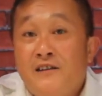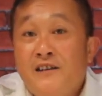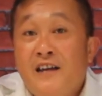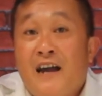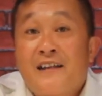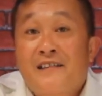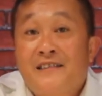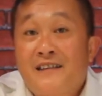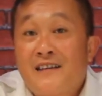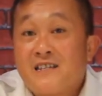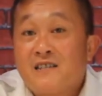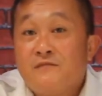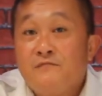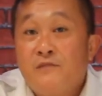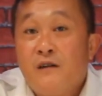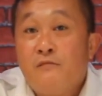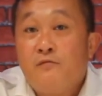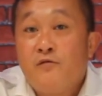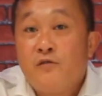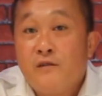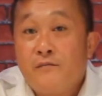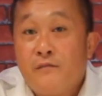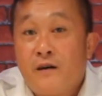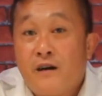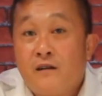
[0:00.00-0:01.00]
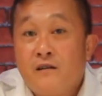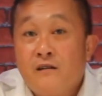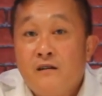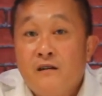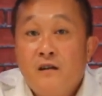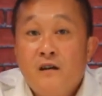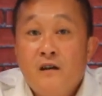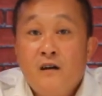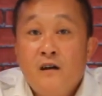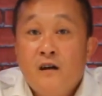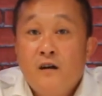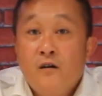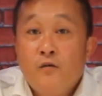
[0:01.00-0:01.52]
di atas 95.
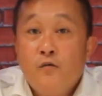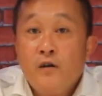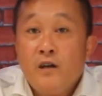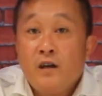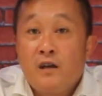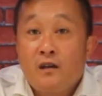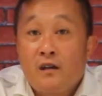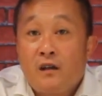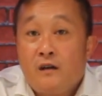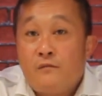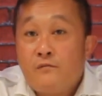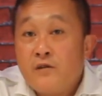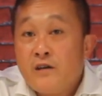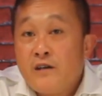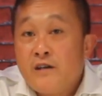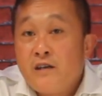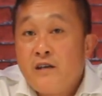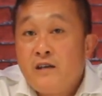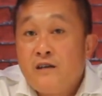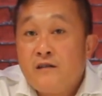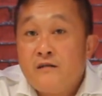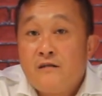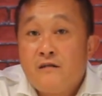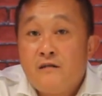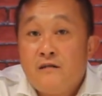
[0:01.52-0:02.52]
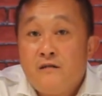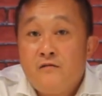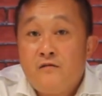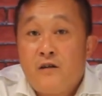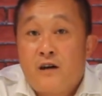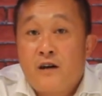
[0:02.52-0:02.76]
Wih, lampu ini